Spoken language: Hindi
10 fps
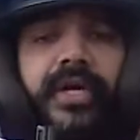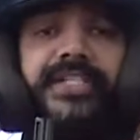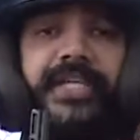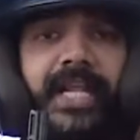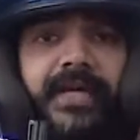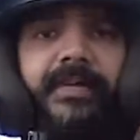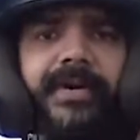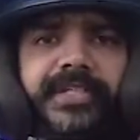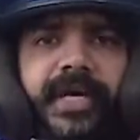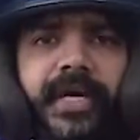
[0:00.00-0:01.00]
की जाने भी
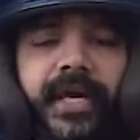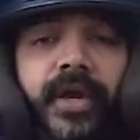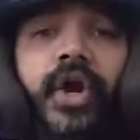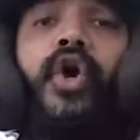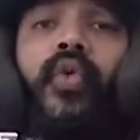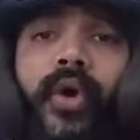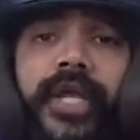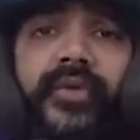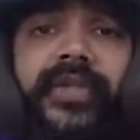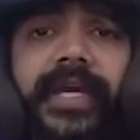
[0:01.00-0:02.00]
बच जाएगी वट
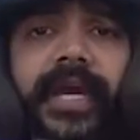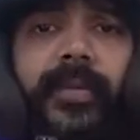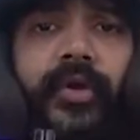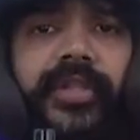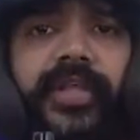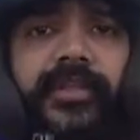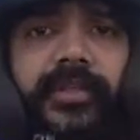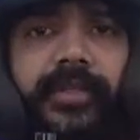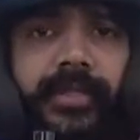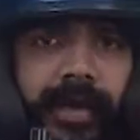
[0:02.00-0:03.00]
यू थिंक अबाउट दिस
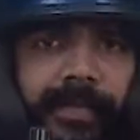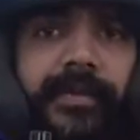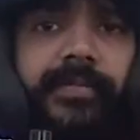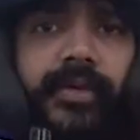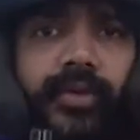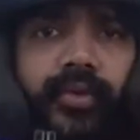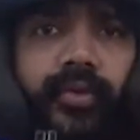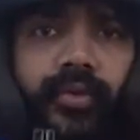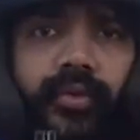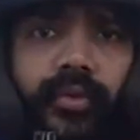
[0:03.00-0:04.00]
कमेंट बिलो